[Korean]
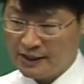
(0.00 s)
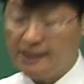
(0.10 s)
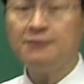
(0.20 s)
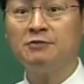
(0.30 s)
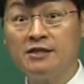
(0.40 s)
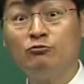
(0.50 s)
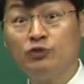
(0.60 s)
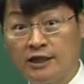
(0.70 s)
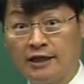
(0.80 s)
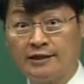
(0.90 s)

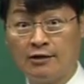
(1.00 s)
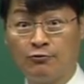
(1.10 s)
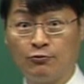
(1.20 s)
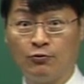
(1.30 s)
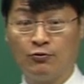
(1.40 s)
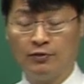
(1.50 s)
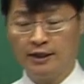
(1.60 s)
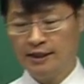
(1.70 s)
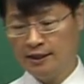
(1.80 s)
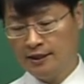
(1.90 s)
27문제가 나오고
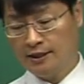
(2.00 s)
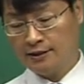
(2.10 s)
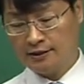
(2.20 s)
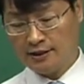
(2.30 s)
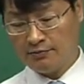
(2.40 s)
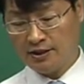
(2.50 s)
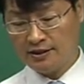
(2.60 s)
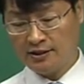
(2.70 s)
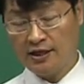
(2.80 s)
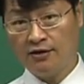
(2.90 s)
그 다음에
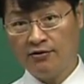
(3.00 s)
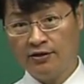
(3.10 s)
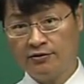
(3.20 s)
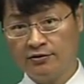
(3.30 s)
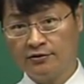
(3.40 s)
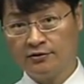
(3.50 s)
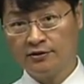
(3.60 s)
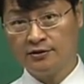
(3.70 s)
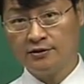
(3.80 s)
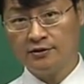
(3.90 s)
이제 텔러의 어떤
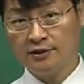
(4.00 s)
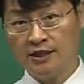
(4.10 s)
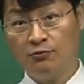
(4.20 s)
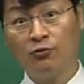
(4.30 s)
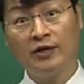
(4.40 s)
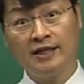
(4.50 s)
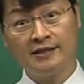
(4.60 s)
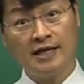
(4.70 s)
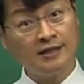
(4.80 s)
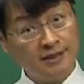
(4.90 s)
그 기본의
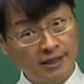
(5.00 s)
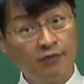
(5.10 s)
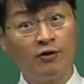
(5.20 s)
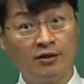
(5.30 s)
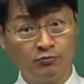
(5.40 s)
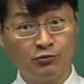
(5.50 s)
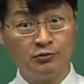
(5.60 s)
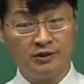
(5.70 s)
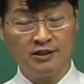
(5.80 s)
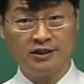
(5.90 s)
상식에 관한
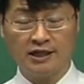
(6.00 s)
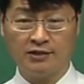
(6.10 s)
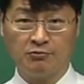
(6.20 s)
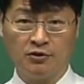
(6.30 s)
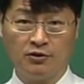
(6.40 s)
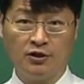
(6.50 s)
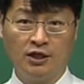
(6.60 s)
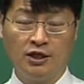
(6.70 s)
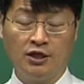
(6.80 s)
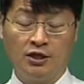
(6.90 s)
부분들 가령 뭐
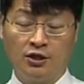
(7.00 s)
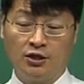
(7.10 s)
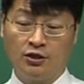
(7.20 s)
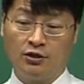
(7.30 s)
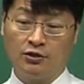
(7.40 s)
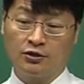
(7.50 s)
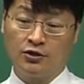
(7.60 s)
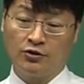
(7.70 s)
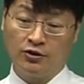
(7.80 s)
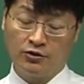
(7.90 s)
어,
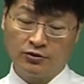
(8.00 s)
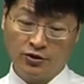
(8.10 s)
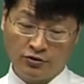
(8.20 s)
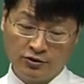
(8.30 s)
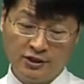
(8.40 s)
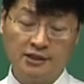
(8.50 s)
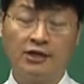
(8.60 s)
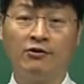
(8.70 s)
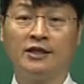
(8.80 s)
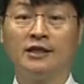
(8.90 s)
경영 경제
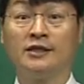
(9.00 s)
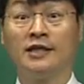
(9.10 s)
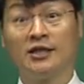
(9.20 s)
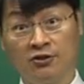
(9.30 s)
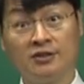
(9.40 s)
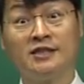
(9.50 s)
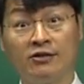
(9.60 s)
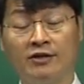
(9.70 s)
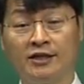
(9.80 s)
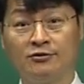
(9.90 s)
상황이라든가 경제
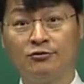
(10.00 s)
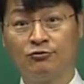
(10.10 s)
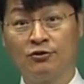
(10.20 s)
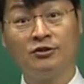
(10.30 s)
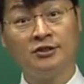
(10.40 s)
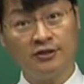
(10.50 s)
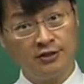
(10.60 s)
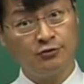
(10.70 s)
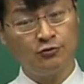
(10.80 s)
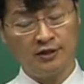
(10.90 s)
상황이 있죠. 주로
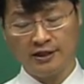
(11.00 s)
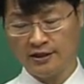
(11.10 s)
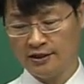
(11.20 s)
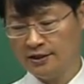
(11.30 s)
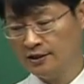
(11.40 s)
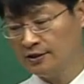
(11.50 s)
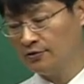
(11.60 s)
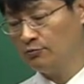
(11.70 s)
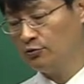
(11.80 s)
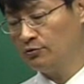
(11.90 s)
거시경제 쪽인데
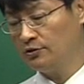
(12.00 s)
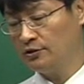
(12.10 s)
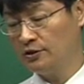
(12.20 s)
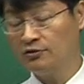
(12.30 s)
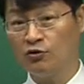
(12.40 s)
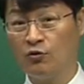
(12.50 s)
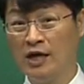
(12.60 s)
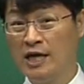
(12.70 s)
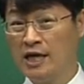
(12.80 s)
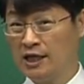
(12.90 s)
그런 부분들 그리고
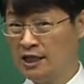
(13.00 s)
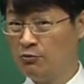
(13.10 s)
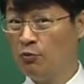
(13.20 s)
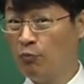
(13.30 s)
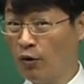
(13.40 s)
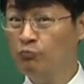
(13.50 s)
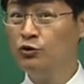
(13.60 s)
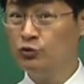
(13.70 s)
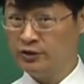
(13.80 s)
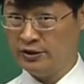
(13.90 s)
기본
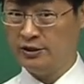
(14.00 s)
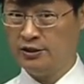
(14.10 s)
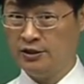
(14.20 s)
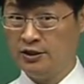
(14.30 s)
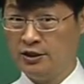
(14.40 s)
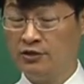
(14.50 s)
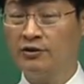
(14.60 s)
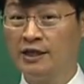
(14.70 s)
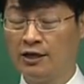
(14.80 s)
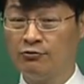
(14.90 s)
법률들 이런
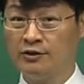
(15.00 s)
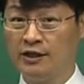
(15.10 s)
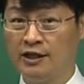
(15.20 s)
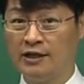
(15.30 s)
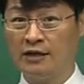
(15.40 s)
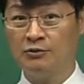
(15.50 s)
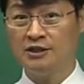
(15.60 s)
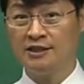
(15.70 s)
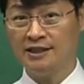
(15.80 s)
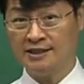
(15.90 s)
게 나오는데
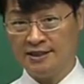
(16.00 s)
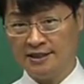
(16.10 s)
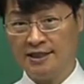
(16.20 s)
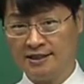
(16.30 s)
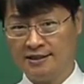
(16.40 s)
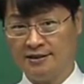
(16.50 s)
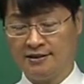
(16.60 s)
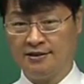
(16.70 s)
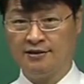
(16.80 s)
나머지는 이제 CES